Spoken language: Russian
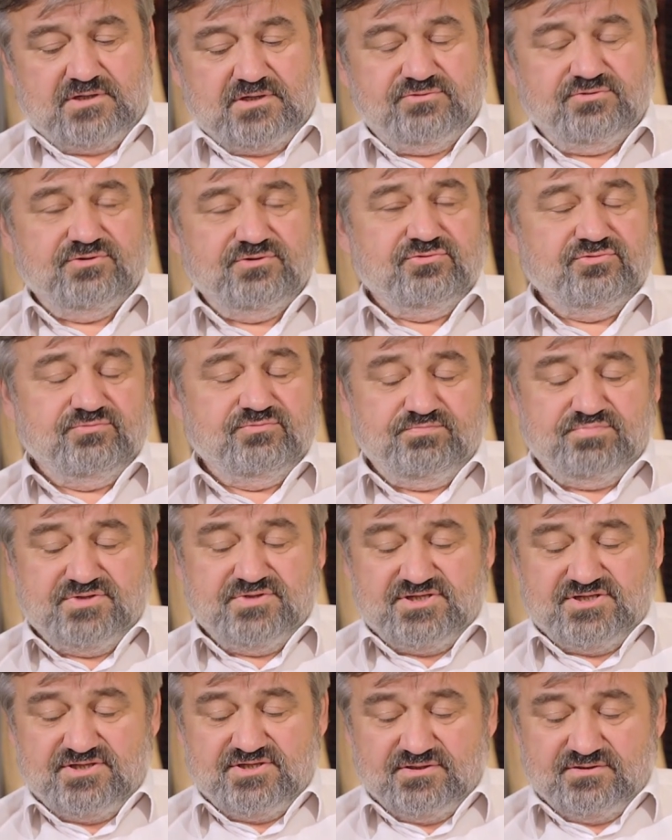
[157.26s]
«Кто это тут
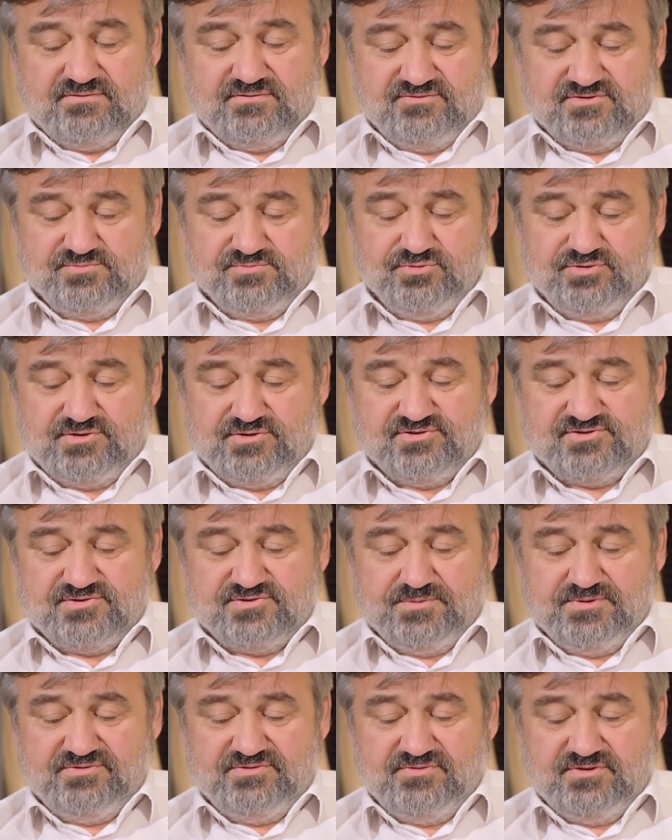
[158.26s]
пищит?» –
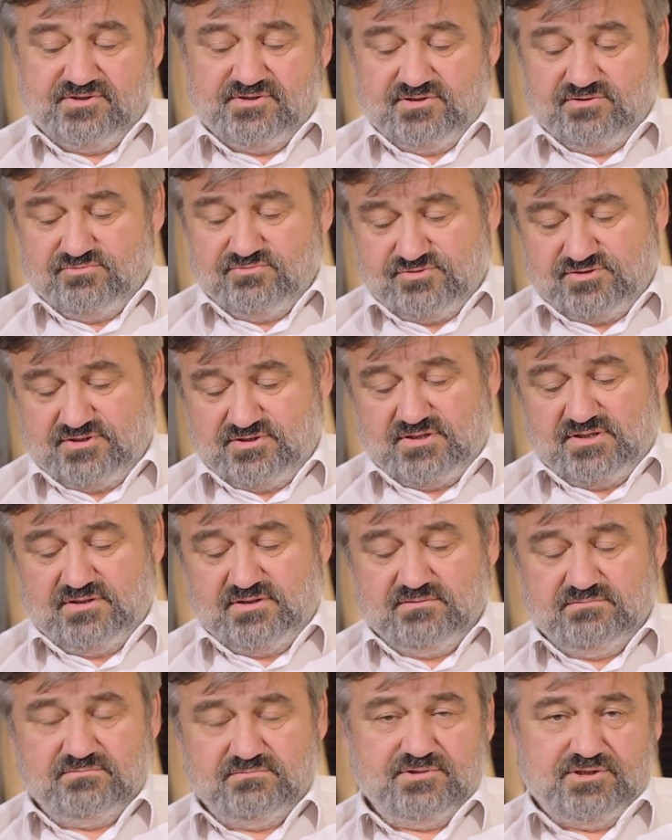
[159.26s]
возмутился медведь. «Я
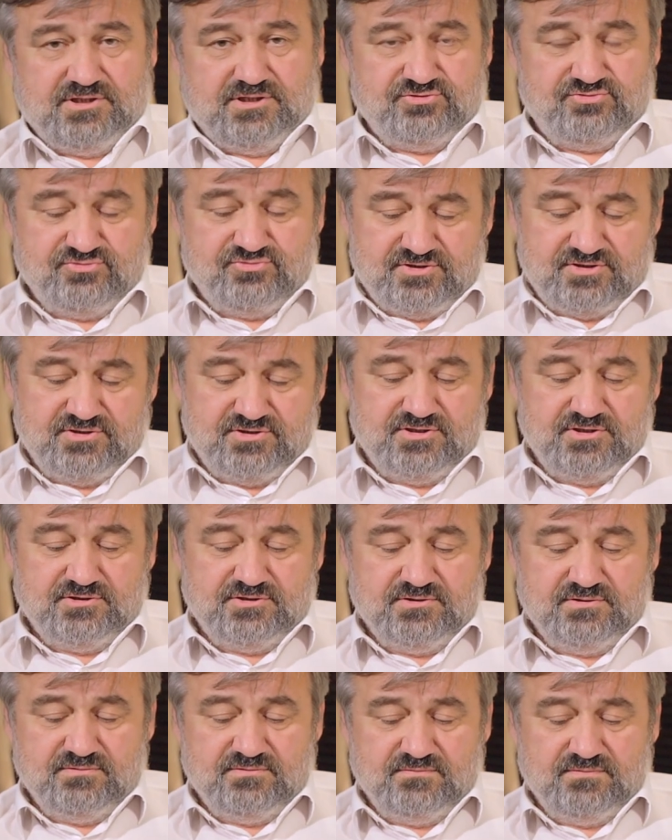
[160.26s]
устал и хочу
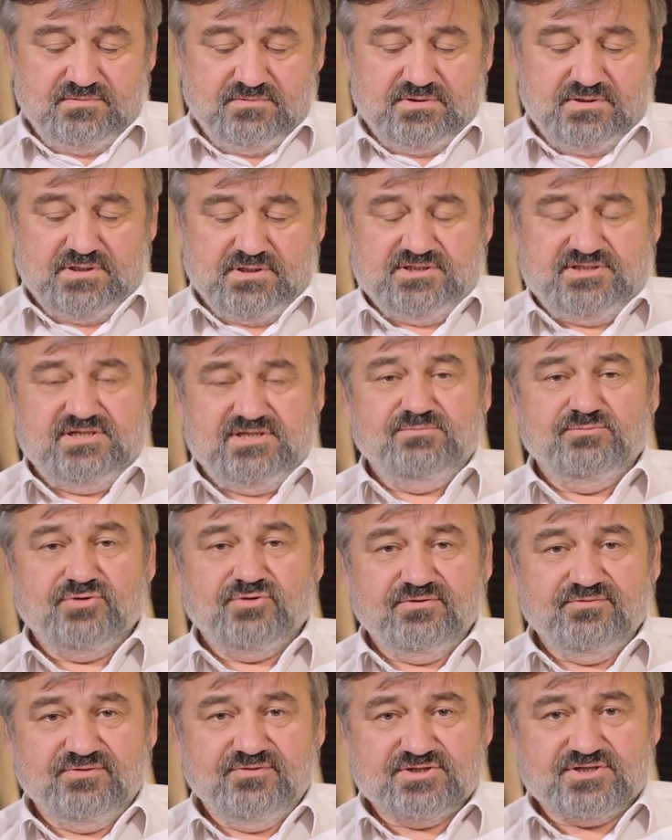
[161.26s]
сидеть. А тебя,
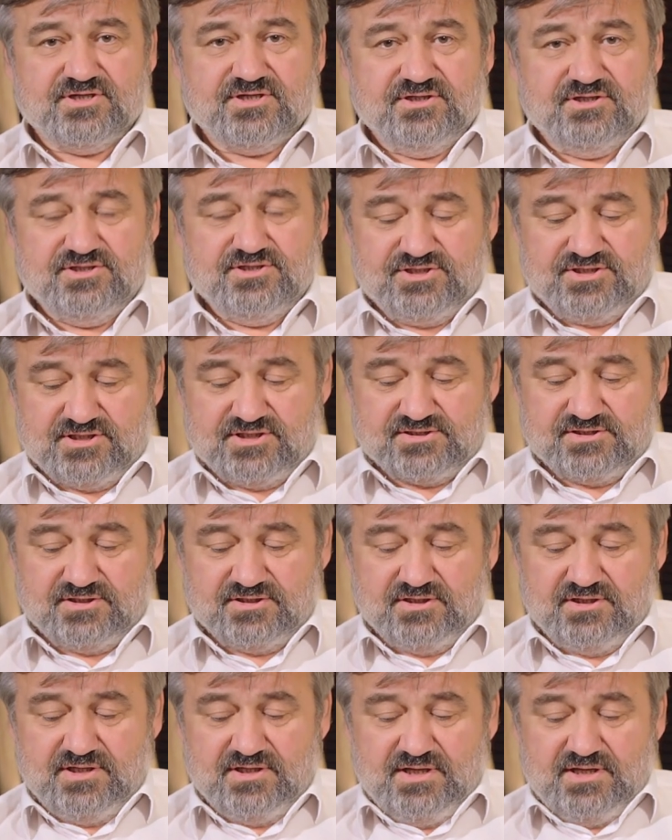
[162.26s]
муравьишка,
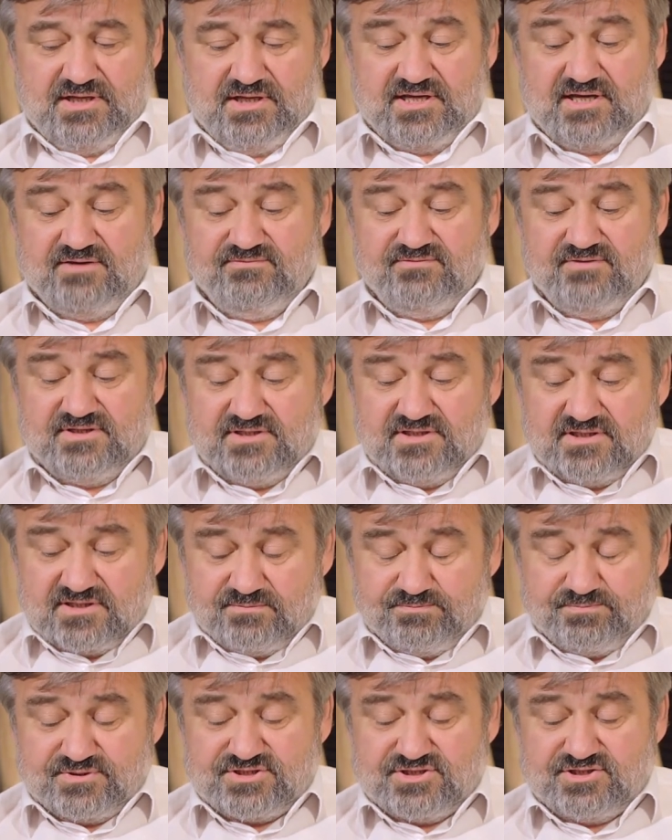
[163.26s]
несчастный, я и
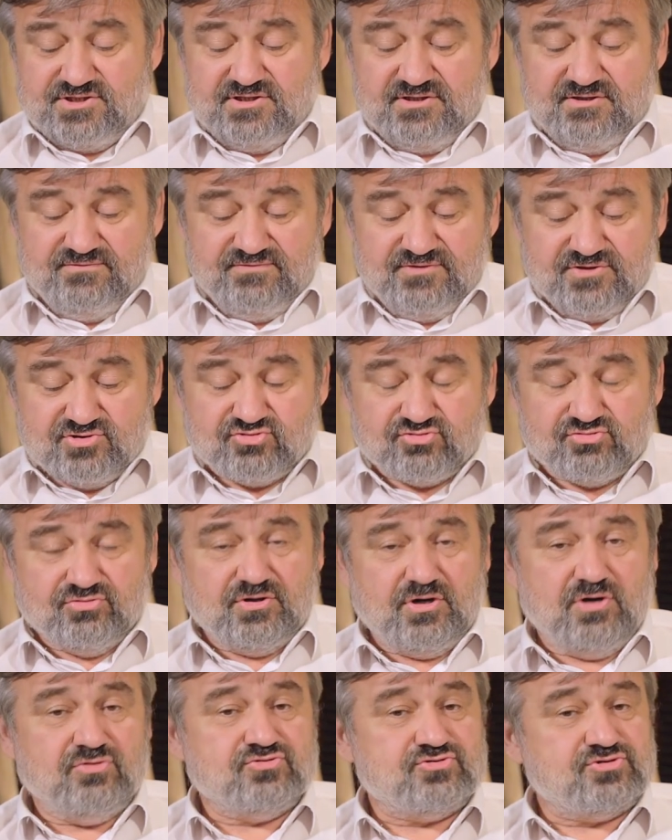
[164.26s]
видеть-то почти не
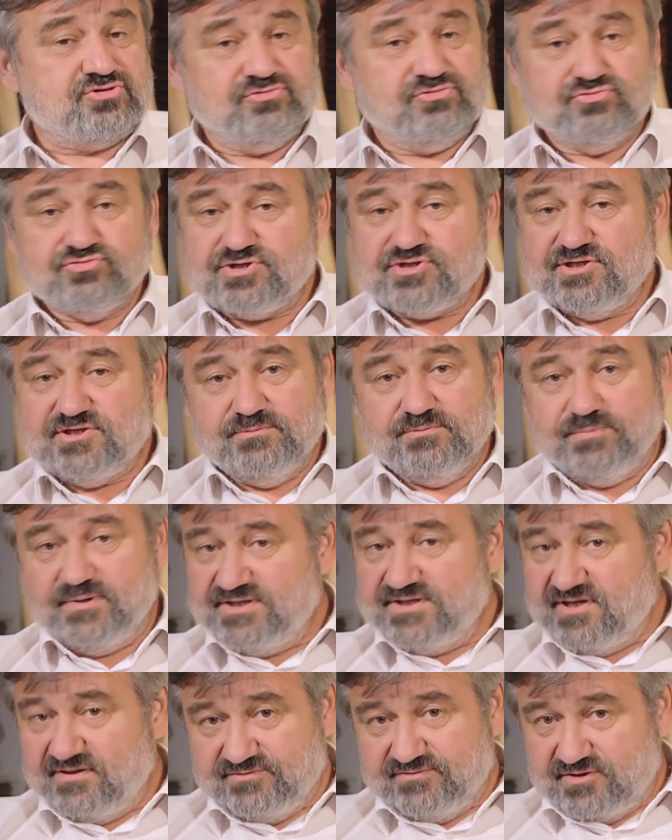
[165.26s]
вижу, а уж слушать и
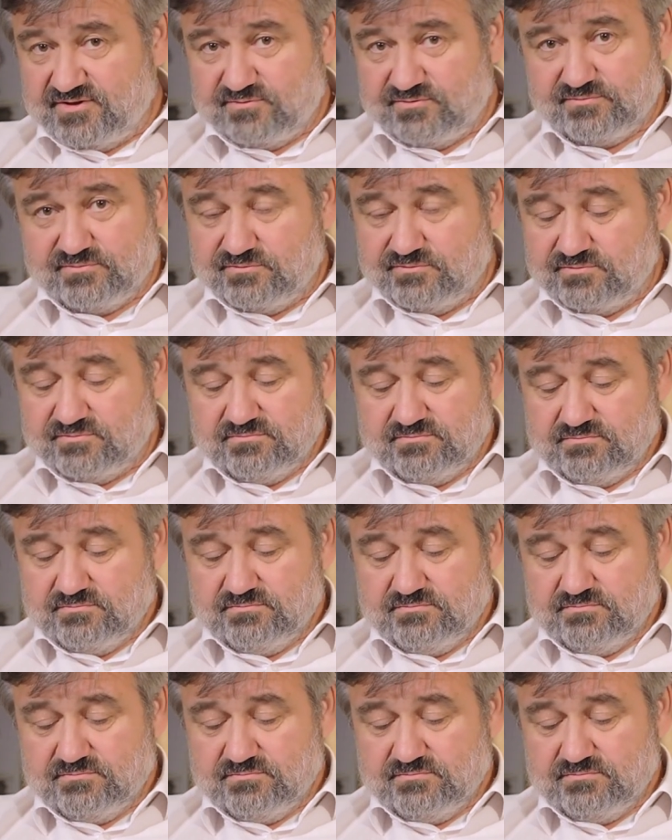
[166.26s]
подавно не буду».